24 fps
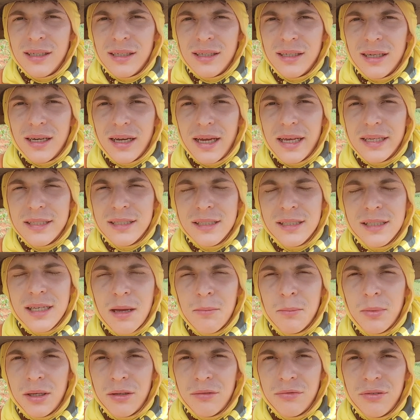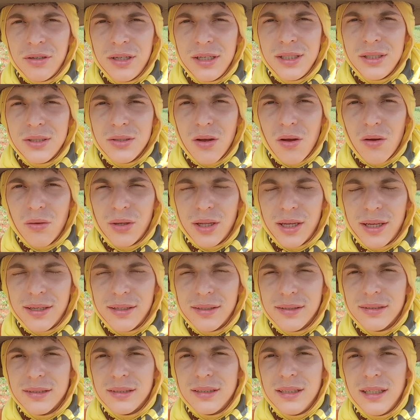Essa semana fez sol, né?
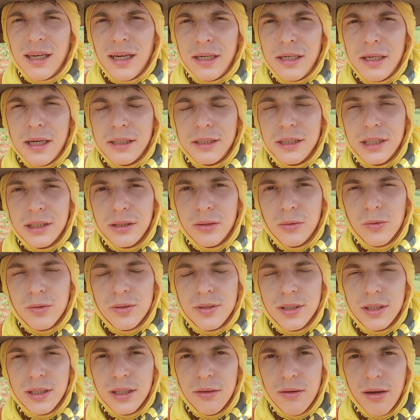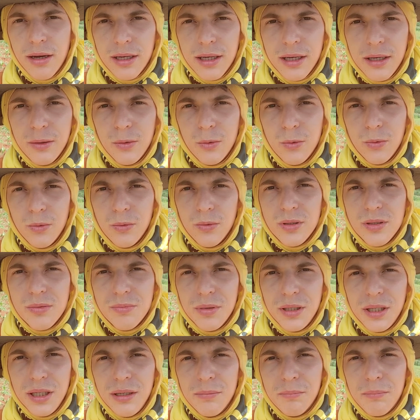E aí a gente conseguiu aqui os
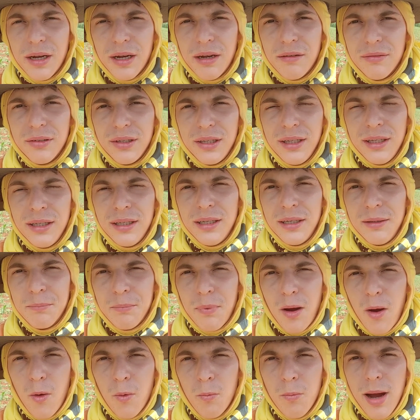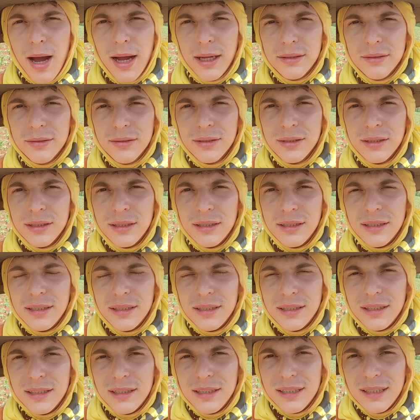meninos para vir limpar o mato
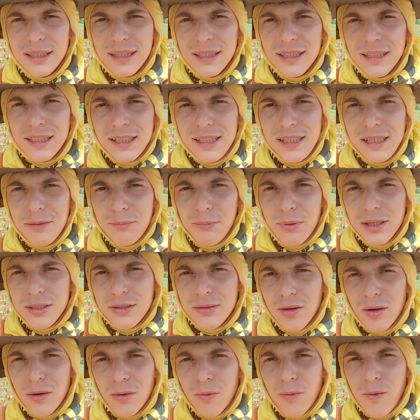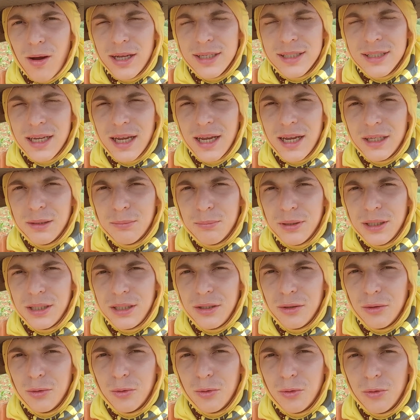E pessoal, quase que a gente
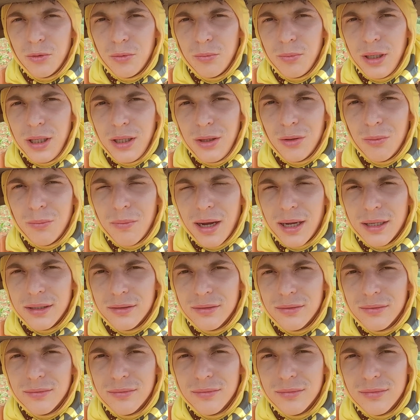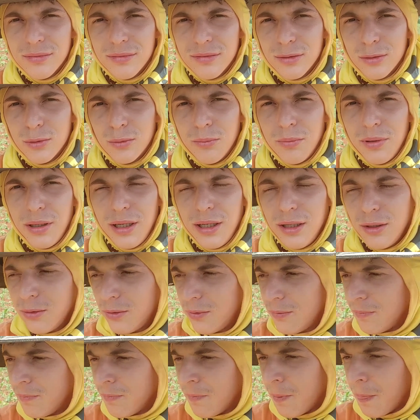perdeu o milho no mato O milho
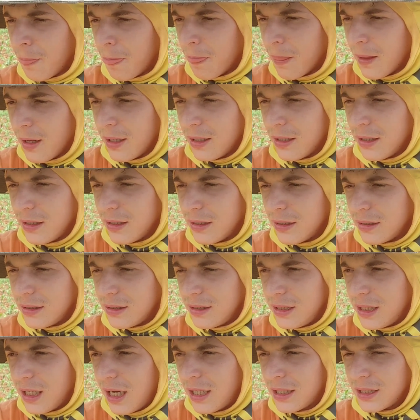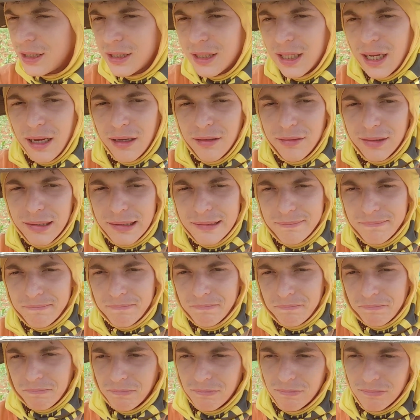já estava
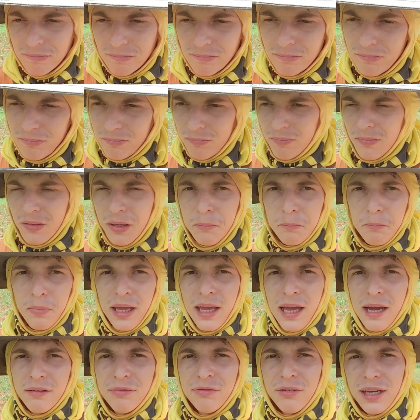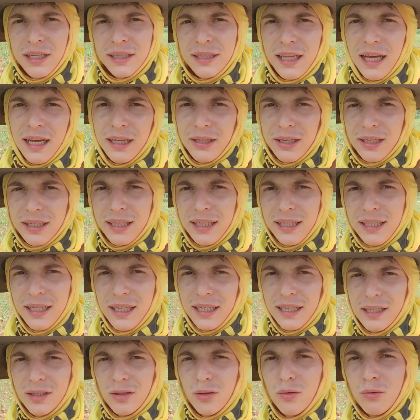bem afetado aqui,
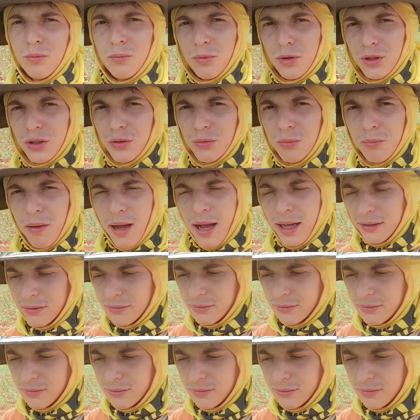né? Com muito mato